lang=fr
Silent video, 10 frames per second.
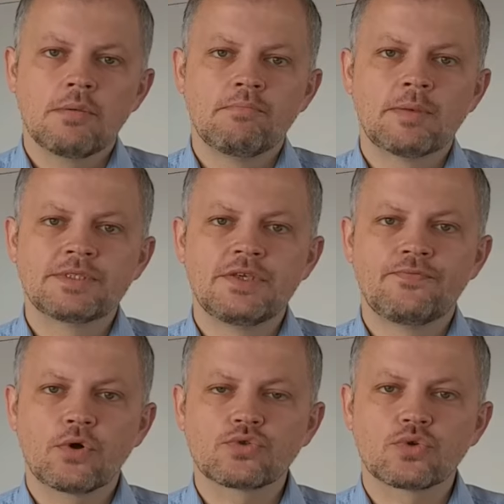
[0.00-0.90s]
même si
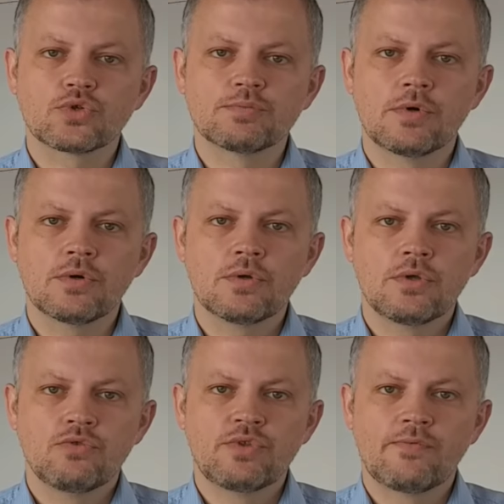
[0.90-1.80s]
fort heureusement,
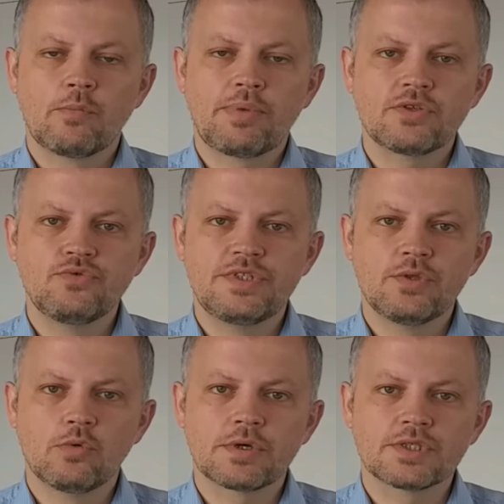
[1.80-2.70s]
nous n'avons pas dû
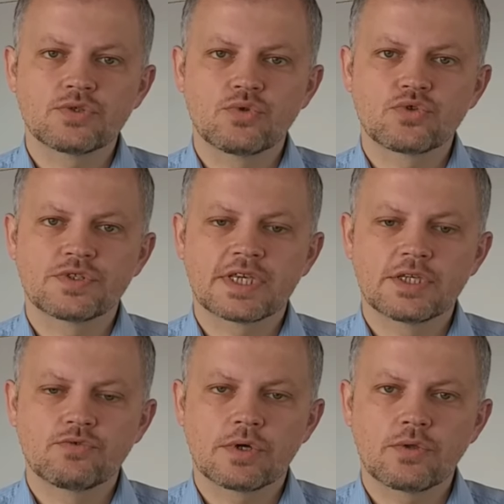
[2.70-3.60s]
dénombrer sur notre
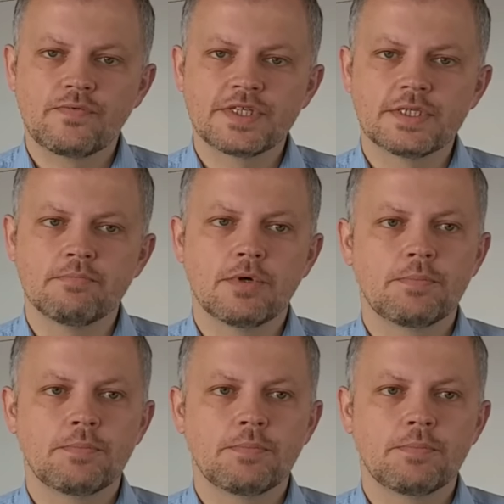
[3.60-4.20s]
territoire de victimes.